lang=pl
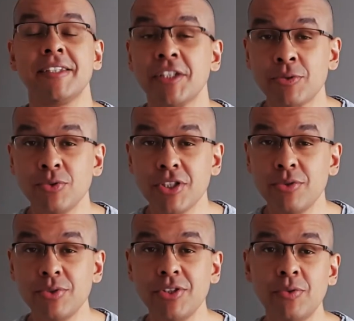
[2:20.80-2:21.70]
Niektórzy
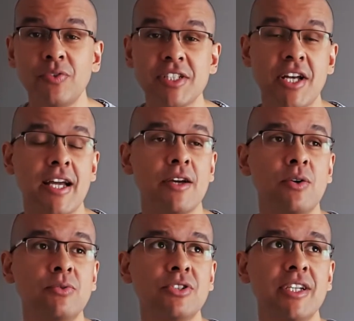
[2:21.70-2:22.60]
ludzie
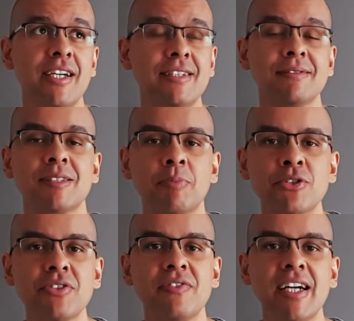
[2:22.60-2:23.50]
uważają, że
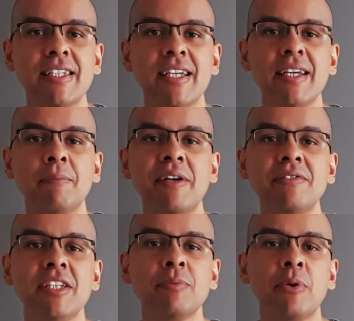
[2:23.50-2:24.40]
spożywanie
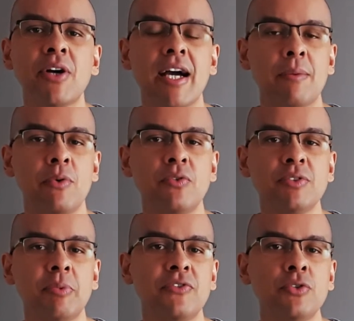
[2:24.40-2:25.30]
pewnych pokarmów
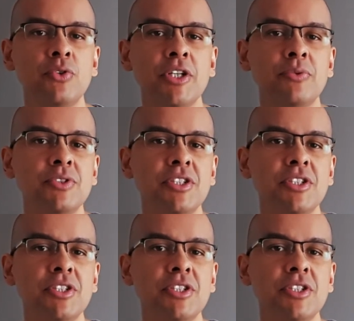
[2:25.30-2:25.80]
spowoduje u